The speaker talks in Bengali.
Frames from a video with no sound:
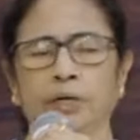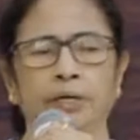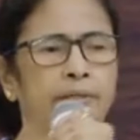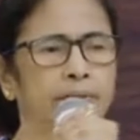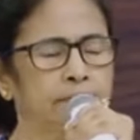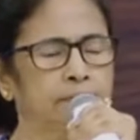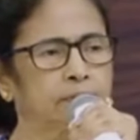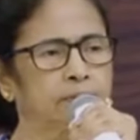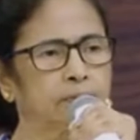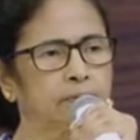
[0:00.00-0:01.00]
নেই
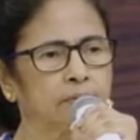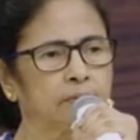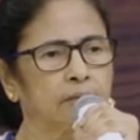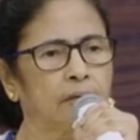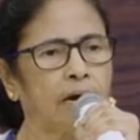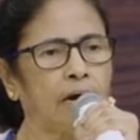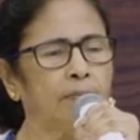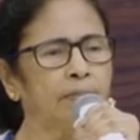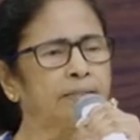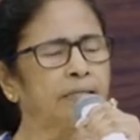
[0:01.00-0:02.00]

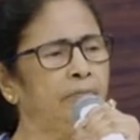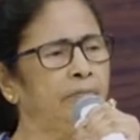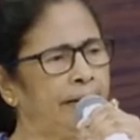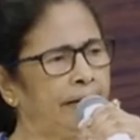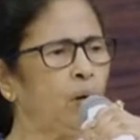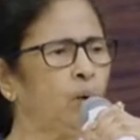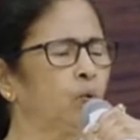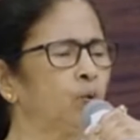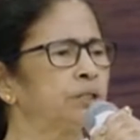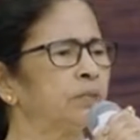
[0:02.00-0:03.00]
আমরা চাই মেয়েরাও
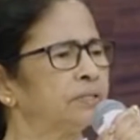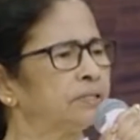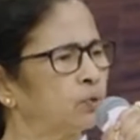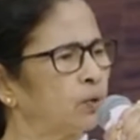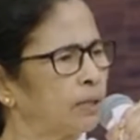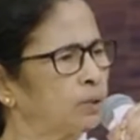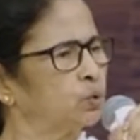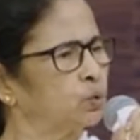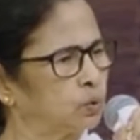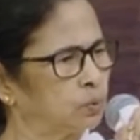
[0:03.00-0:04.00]
পুলিশে বেশি করে
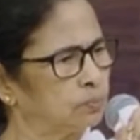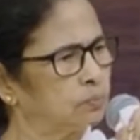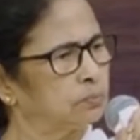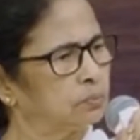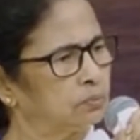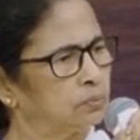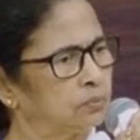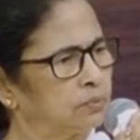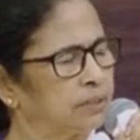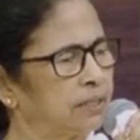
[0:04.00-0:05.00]
আসুক
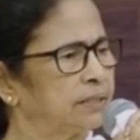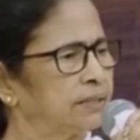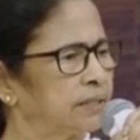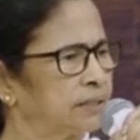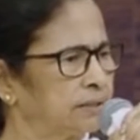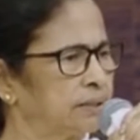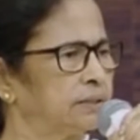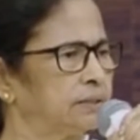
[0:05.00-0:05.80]
ছেলেদের সাথে সাথে